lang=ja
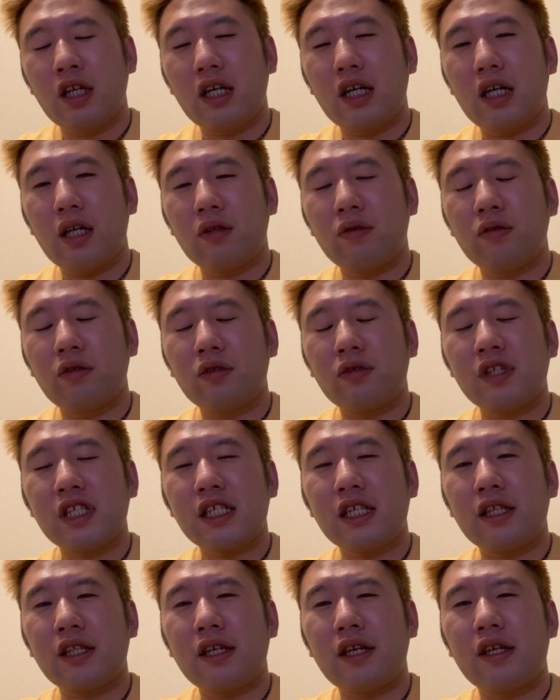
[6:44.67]
あの本当に
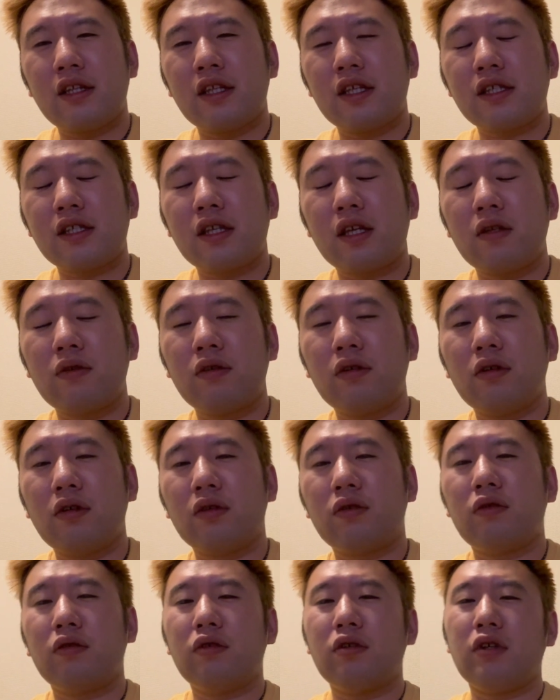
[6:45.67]
最底辺ですけ
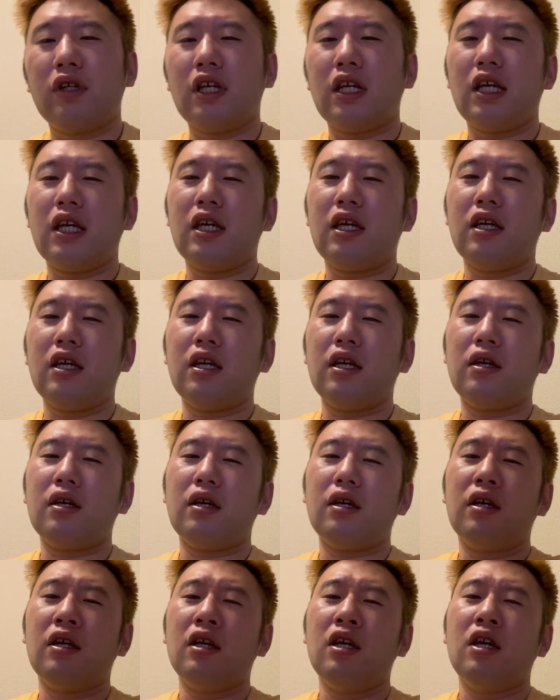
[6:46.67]
どこの、
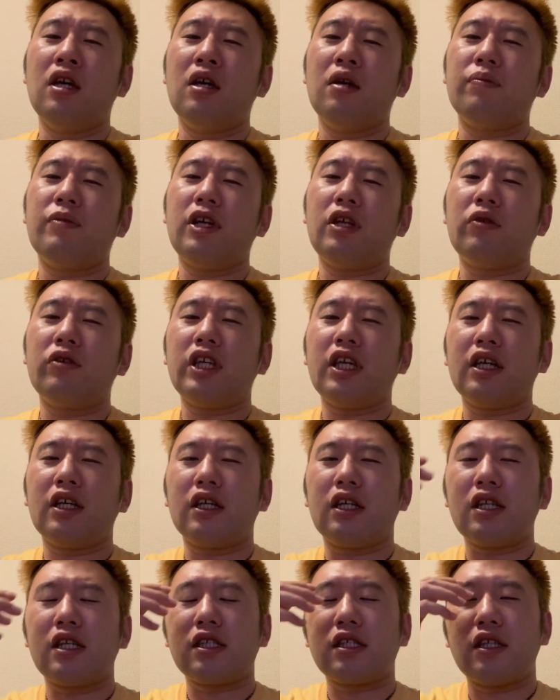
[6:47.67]
えー、ペロリアン
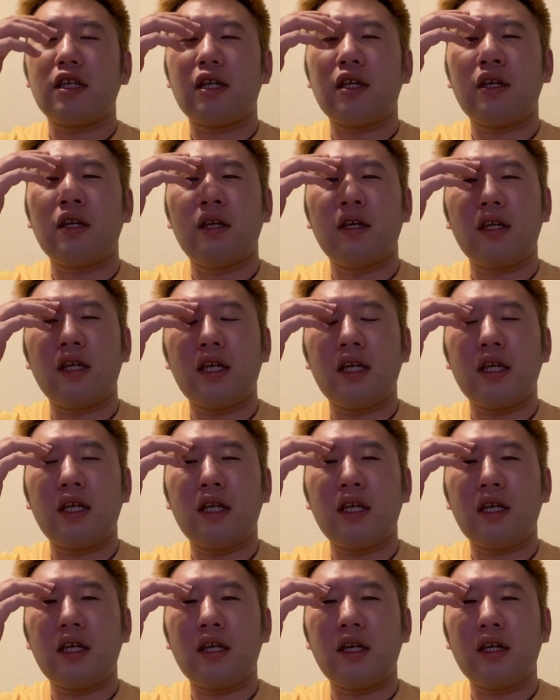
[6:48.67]
がですね、
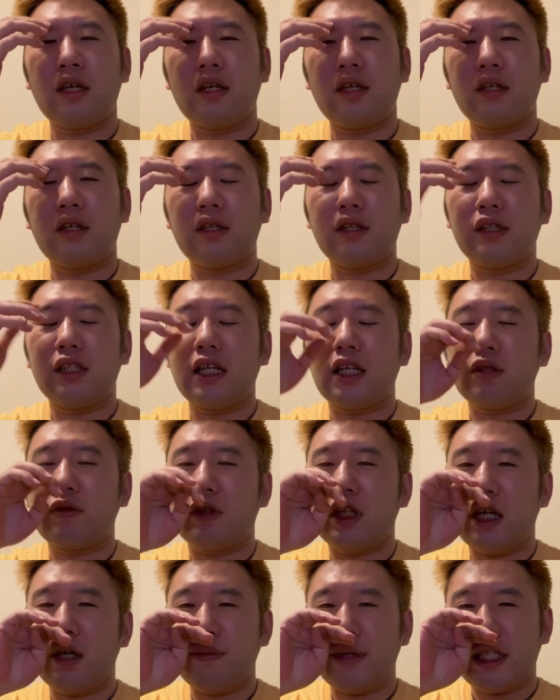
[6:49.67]
えー、大の
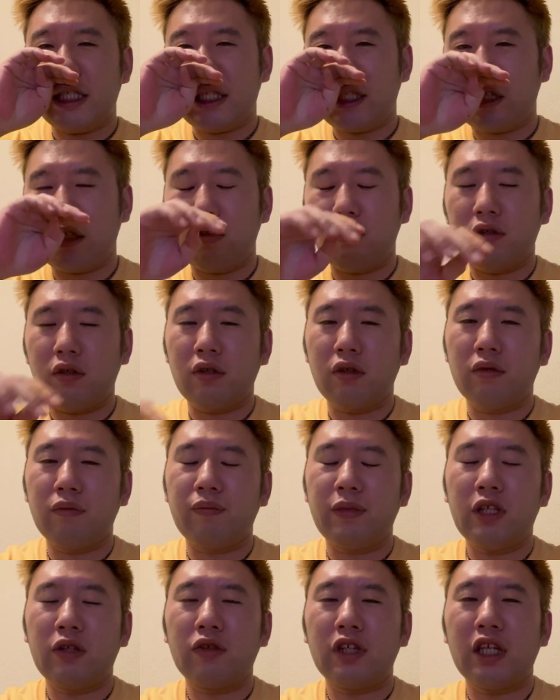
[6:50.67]
ラーメン好きの
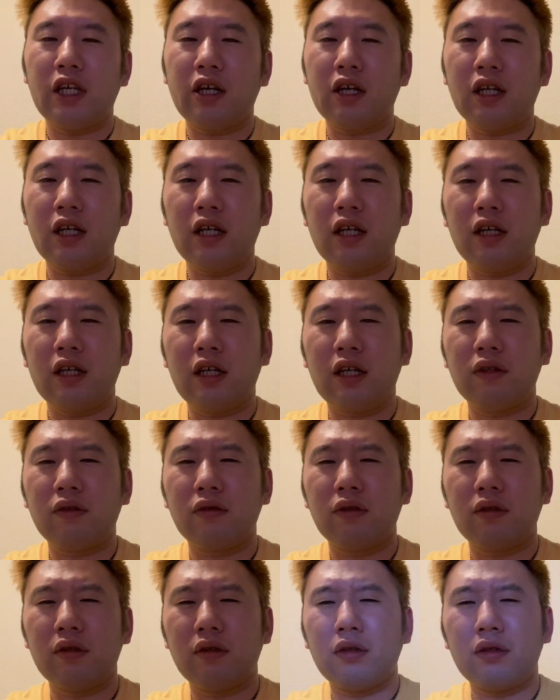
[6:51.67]
ペロリアンがあ
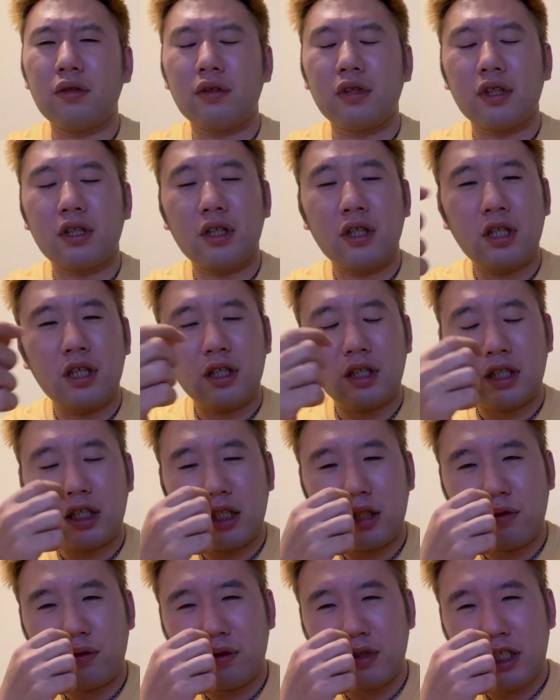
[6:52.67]
の
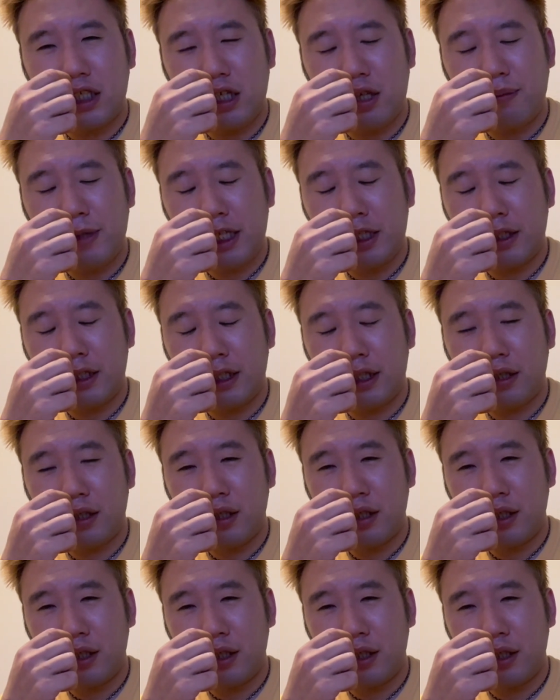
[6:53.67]
昨日ひらめいた